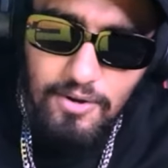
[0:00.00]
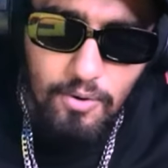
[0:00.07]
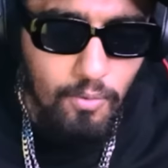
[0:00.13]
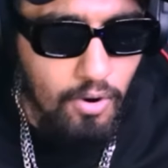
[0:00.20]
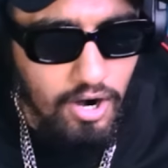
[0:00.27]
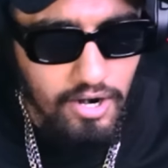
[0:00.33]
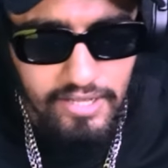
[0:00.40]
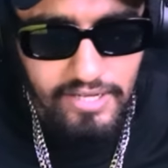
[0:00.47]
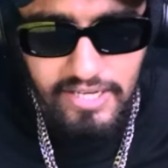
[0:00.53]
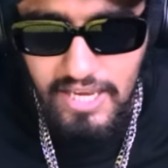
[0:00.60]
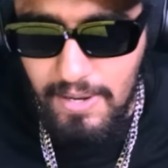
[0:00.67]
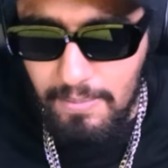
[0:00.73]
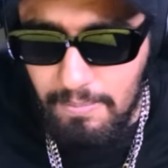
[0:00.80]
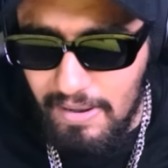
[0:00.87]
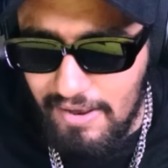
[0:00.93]
What a
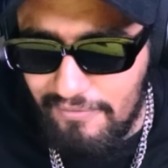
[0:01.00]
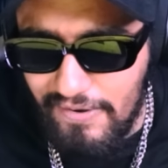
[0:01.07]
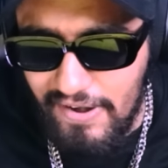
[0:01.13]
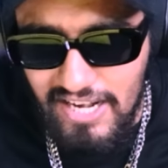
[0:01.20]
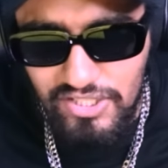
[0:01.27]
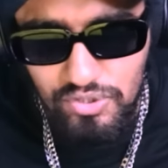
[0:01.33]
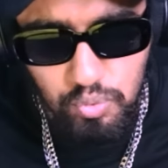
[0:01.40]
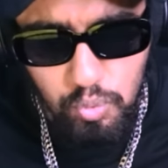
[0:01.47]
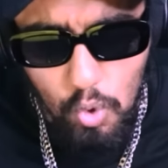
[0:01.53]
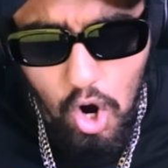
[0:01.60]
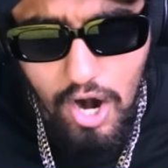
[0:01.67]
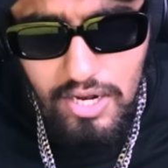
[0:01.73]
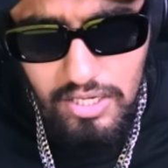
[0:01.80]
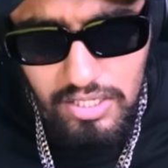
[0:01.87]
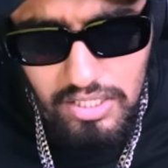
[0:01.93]
game my friends
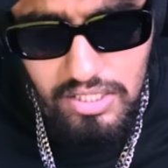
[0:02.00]
what a